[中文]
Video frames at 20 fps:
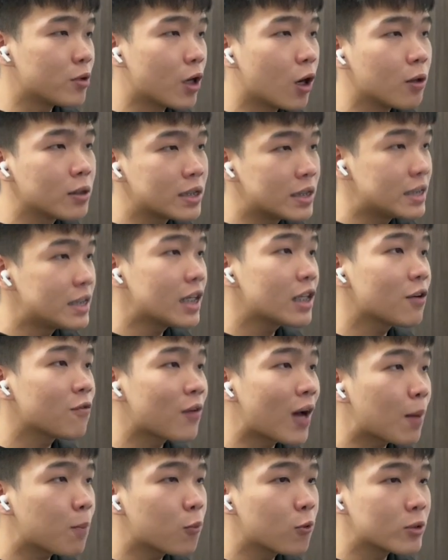然后直接的
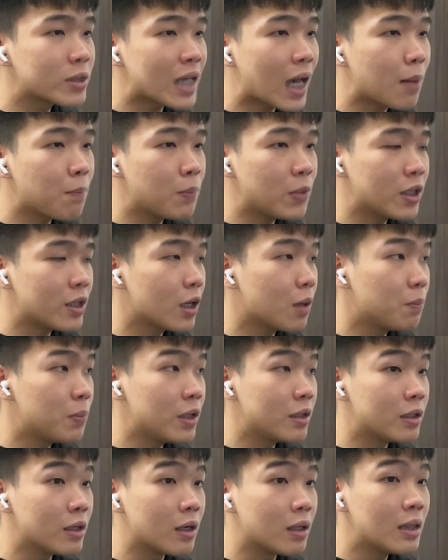发布在比特
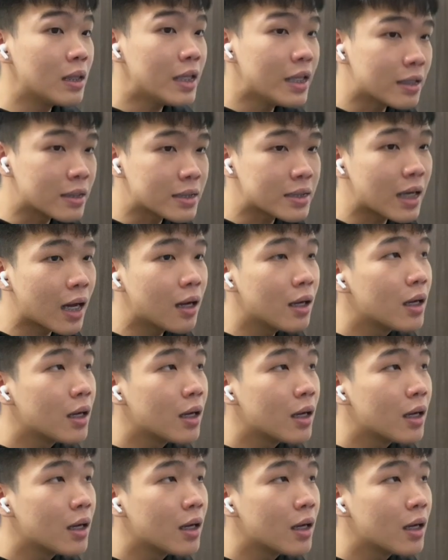币的链上。